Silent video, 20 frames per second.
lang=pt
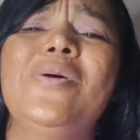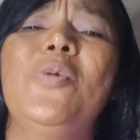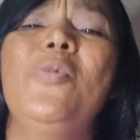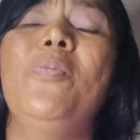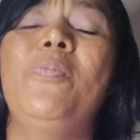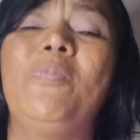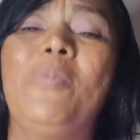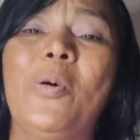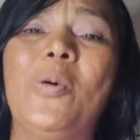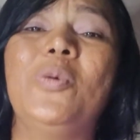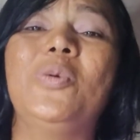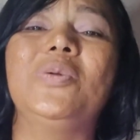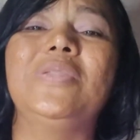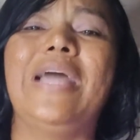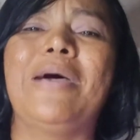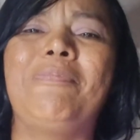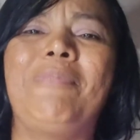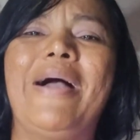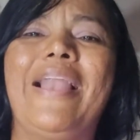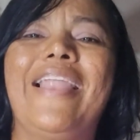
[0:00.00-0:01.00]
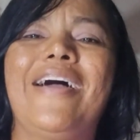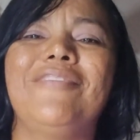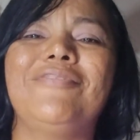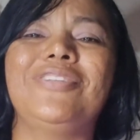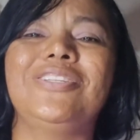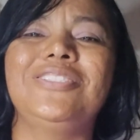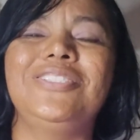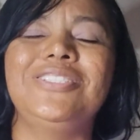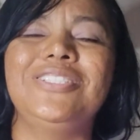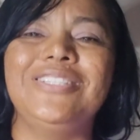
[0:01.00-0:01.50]
um pouco da
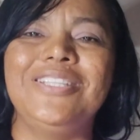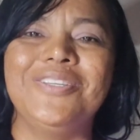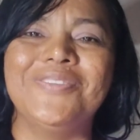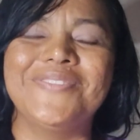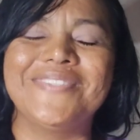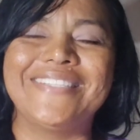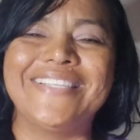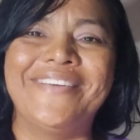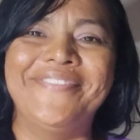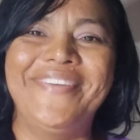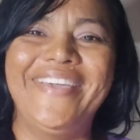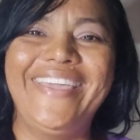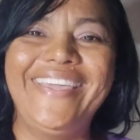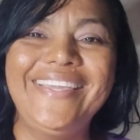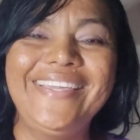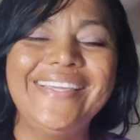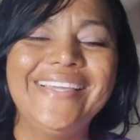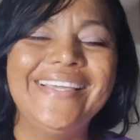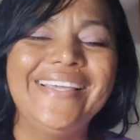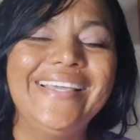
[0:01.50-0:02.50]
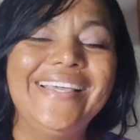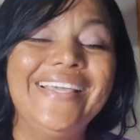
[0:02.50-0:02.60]
palavra de Deus, amém?